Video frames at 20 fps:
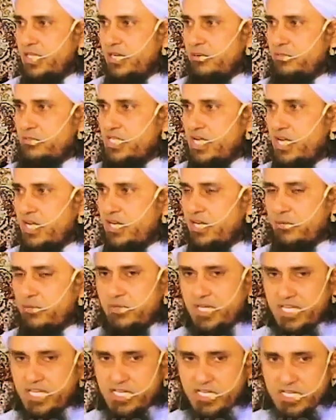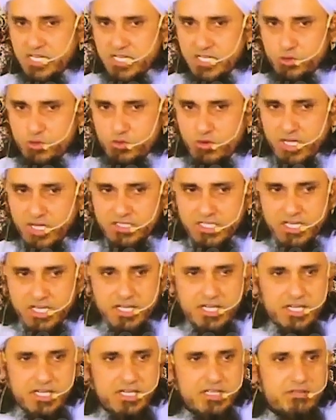ये रमज़ान का महीना क्यों आता
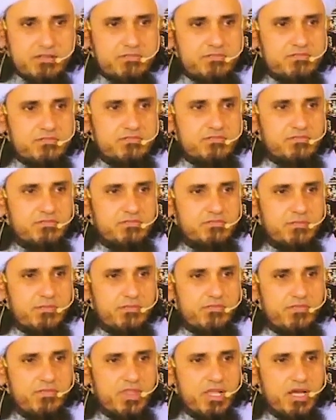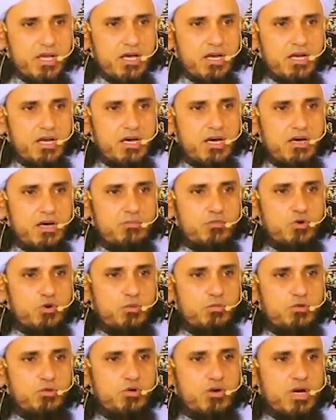है अल्लाह
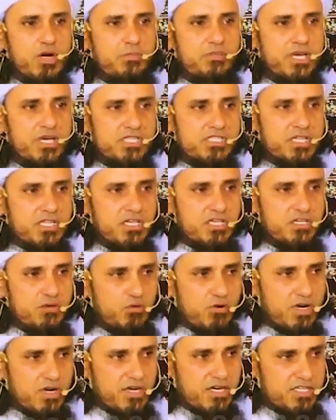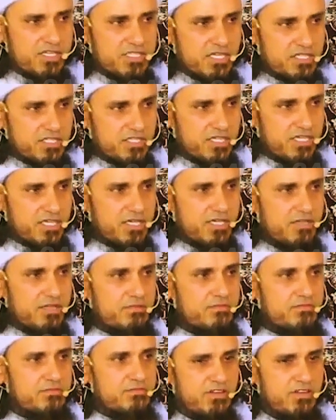हमको भूखा प्यासा क्यों रखना चाहते हैं
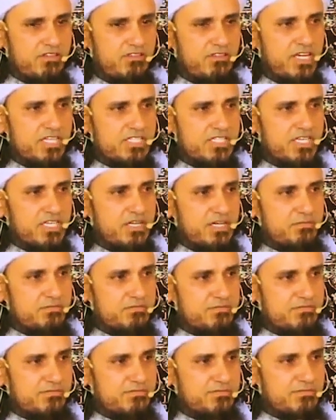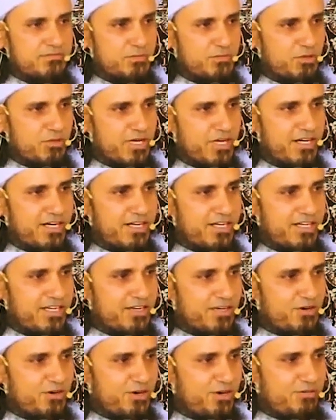वैसे ही हम भूखे
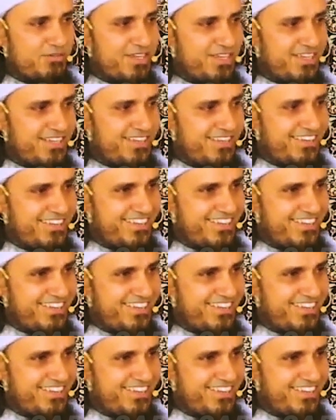नंगी कौम है